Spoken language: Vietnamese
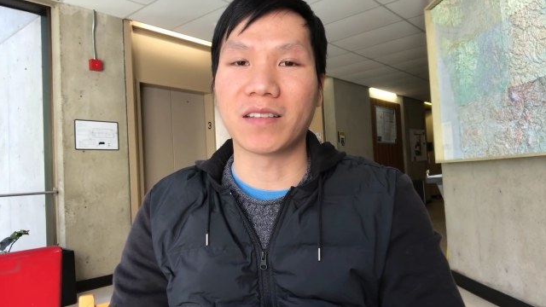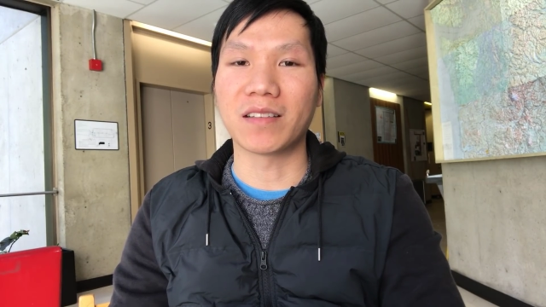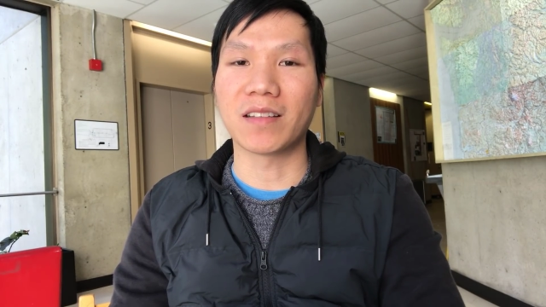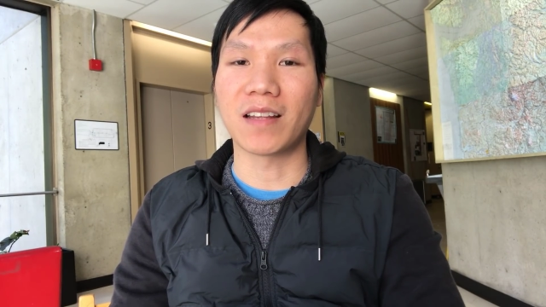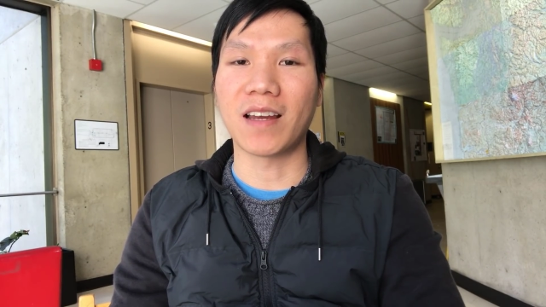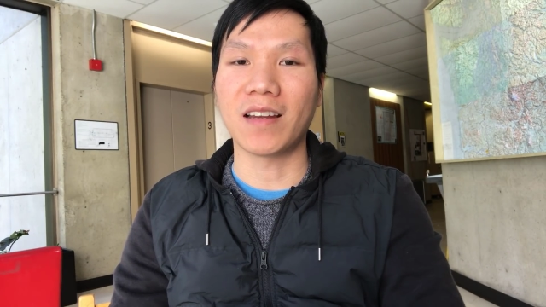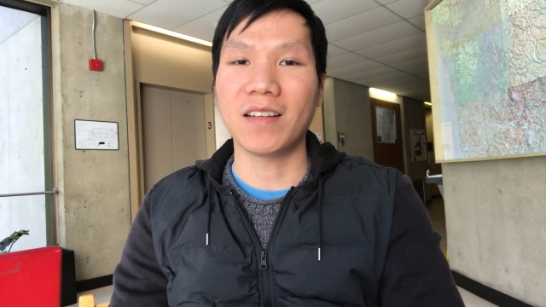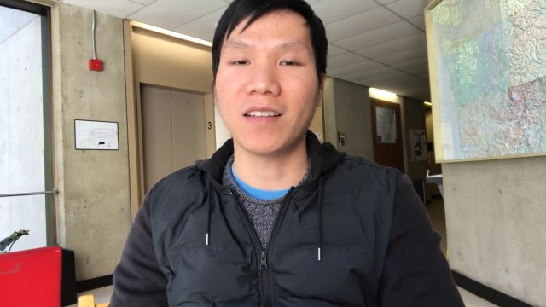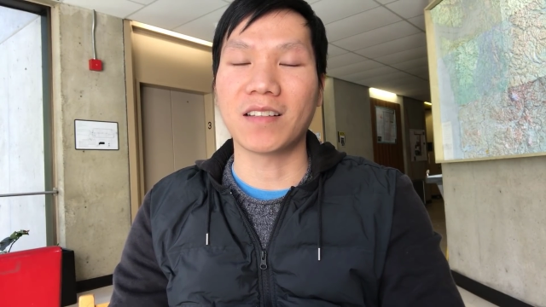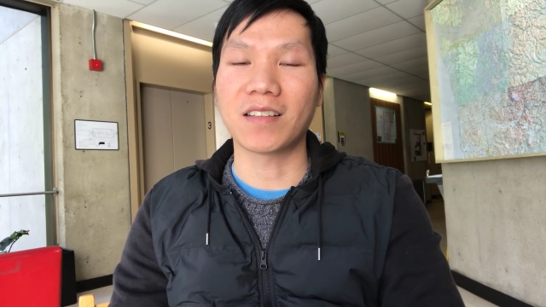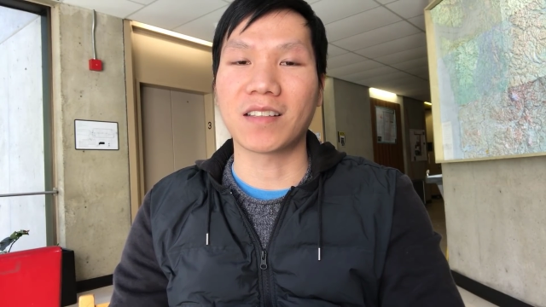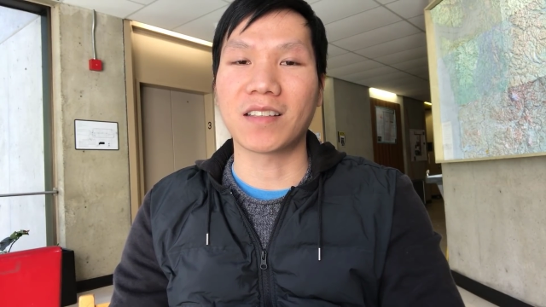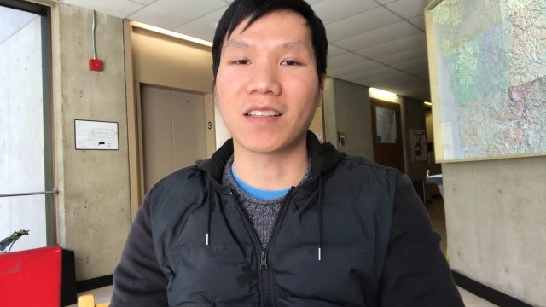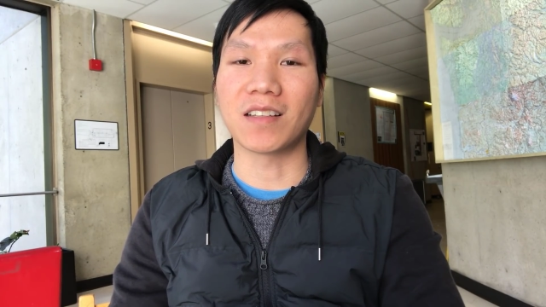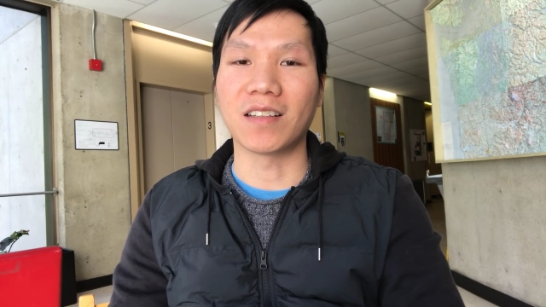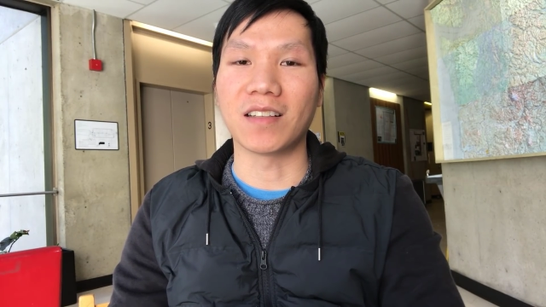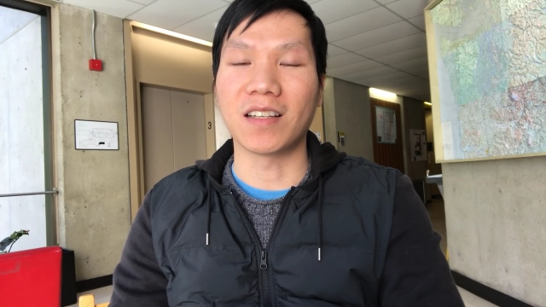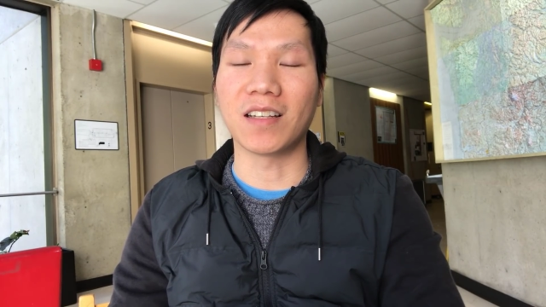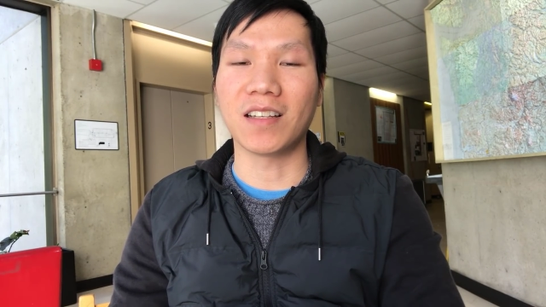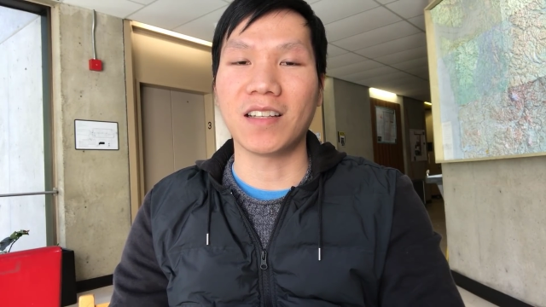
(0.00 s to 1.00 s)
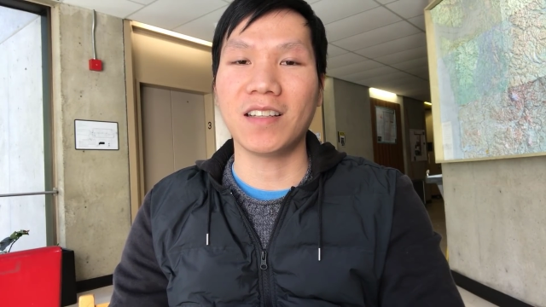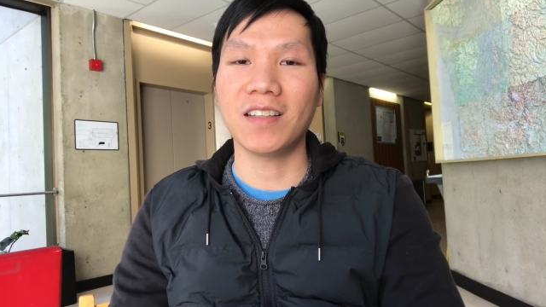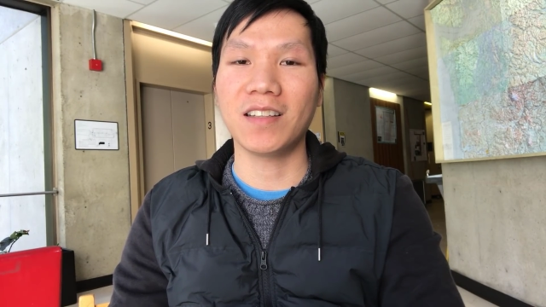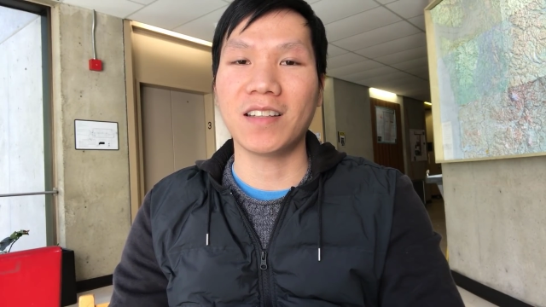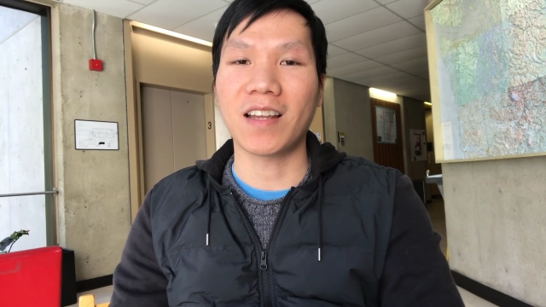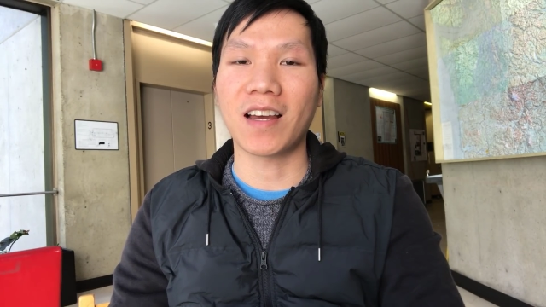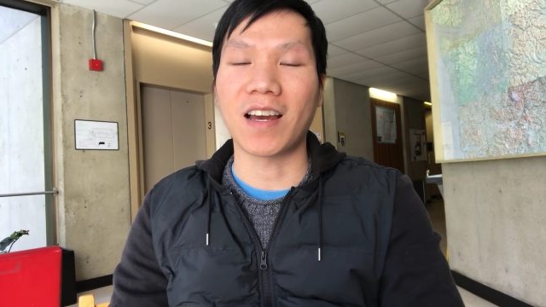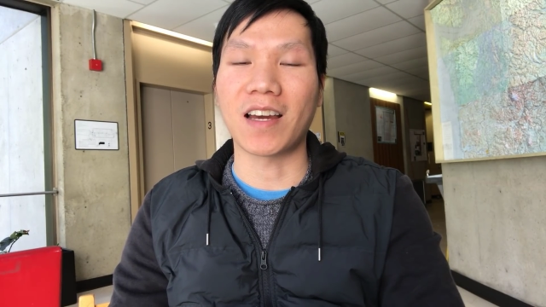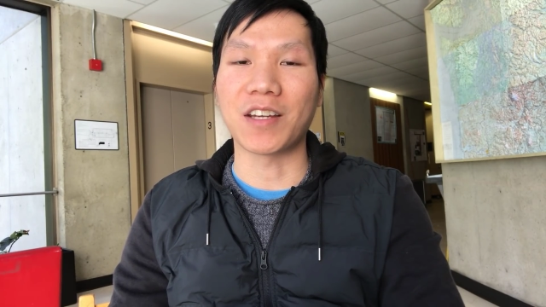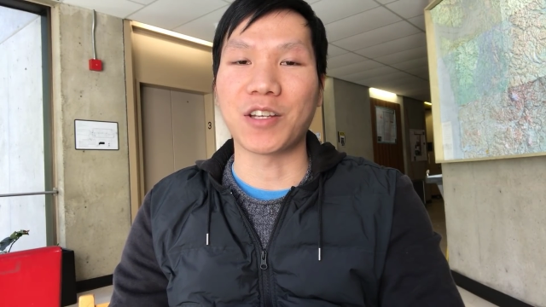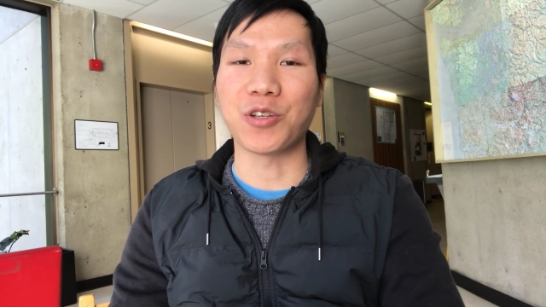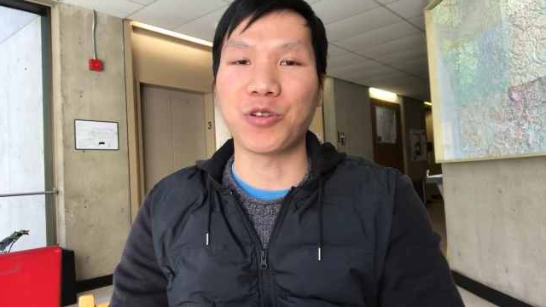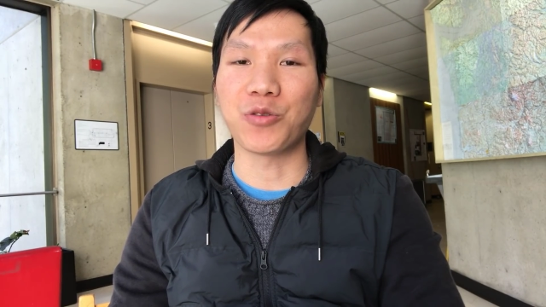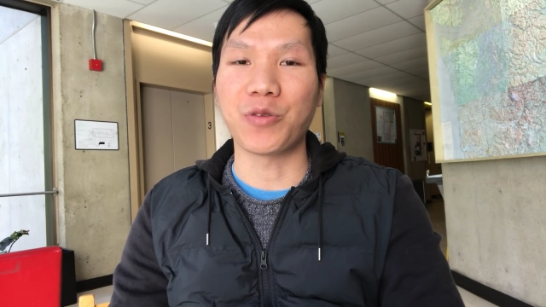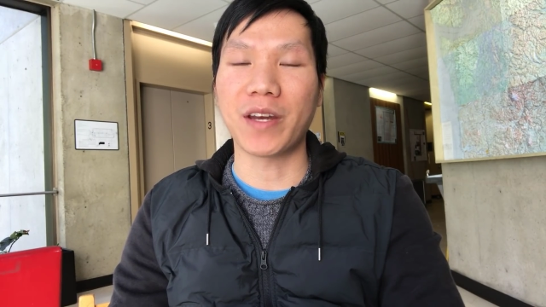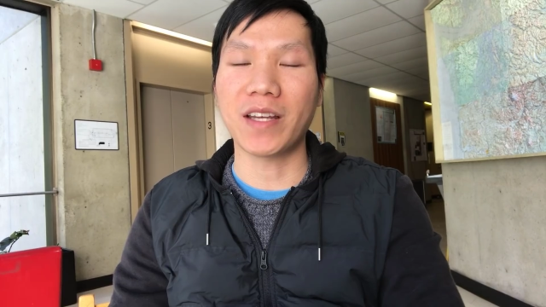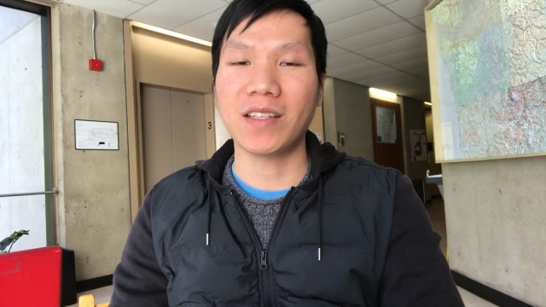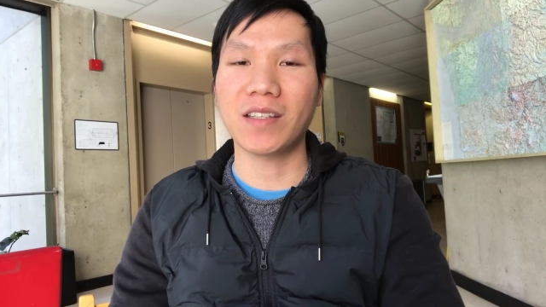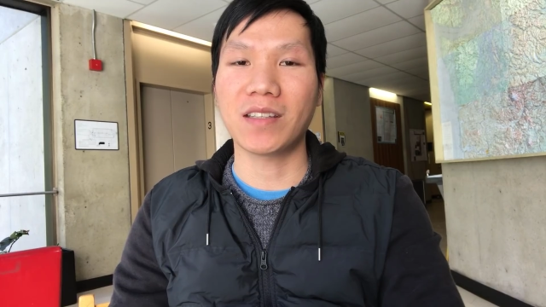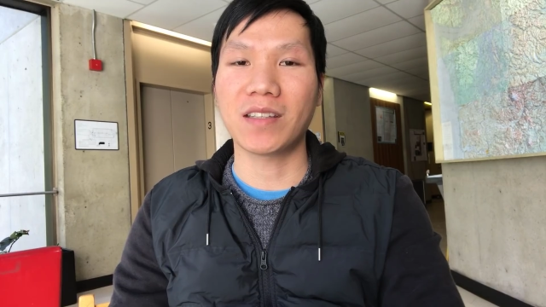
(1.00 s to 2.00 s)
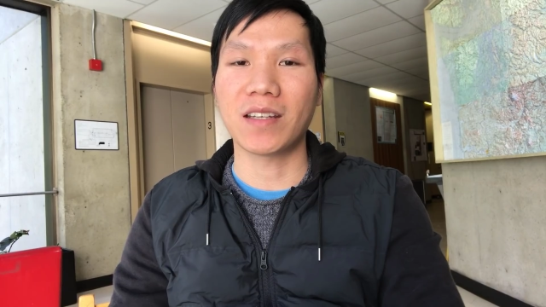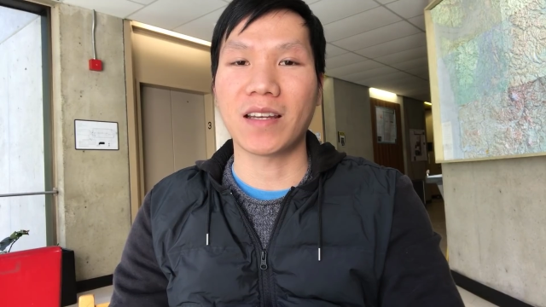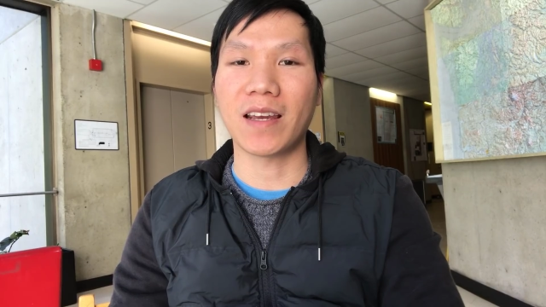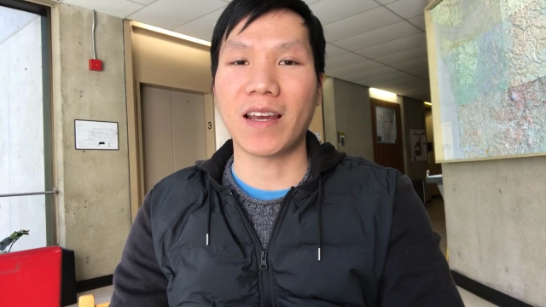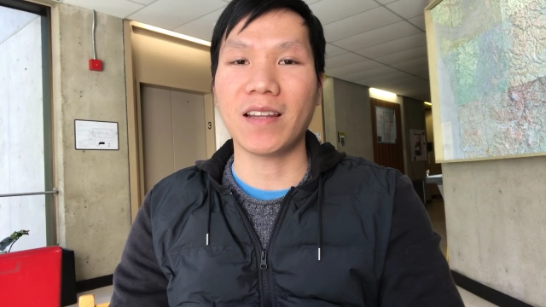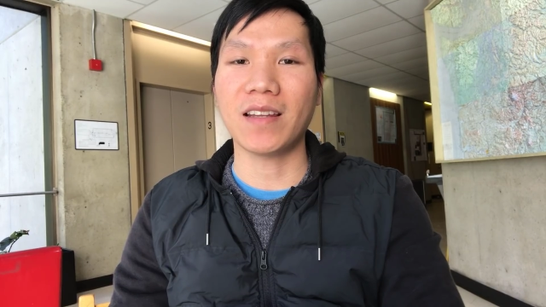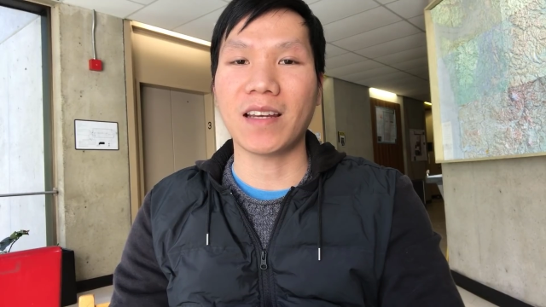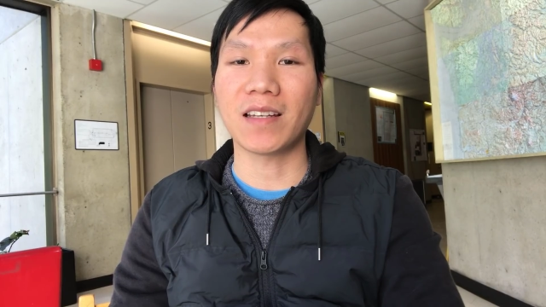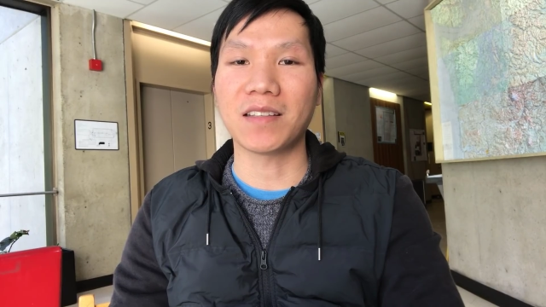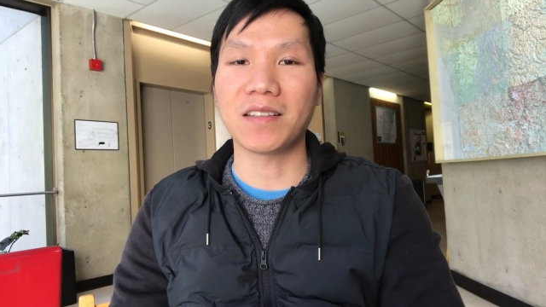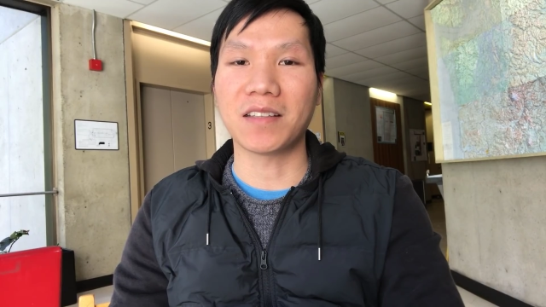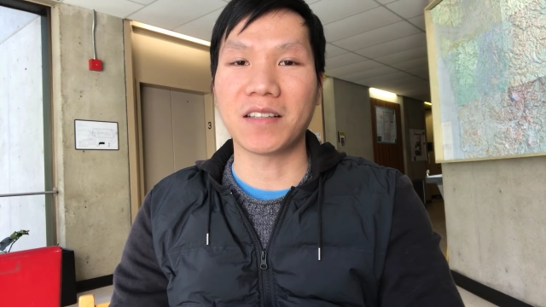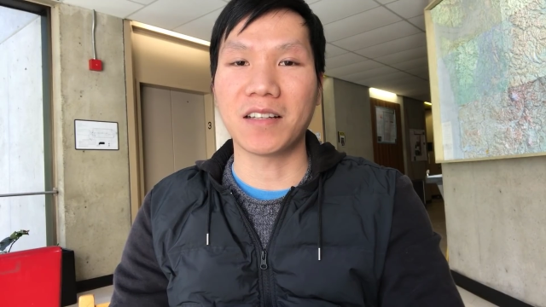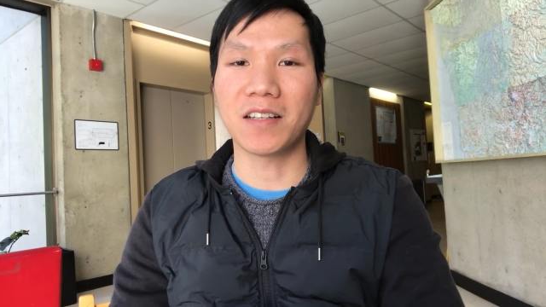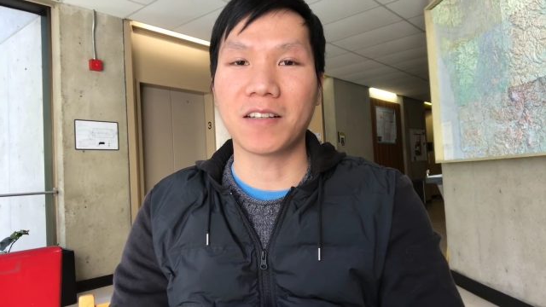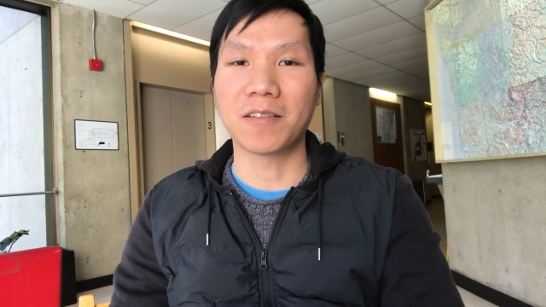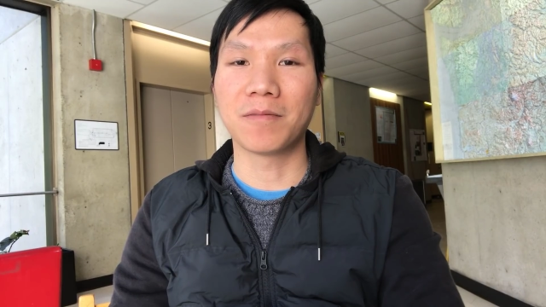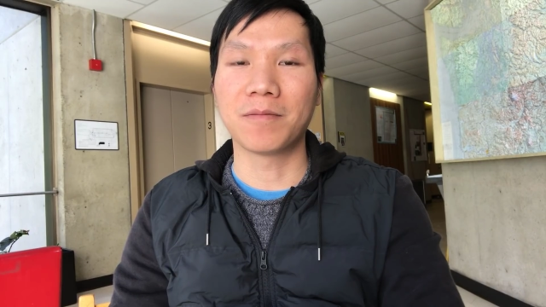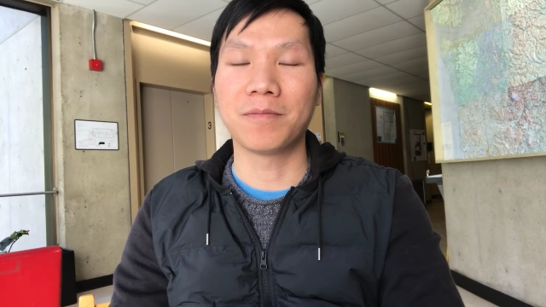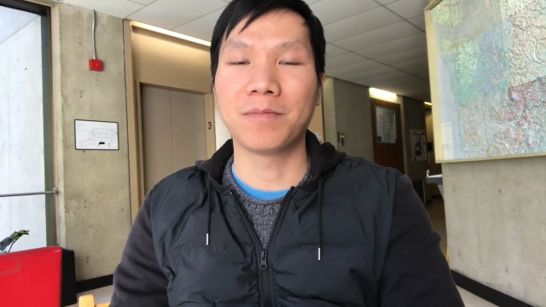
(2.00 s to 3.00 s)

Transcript: đã được xử lý tại USCIS hay chưa.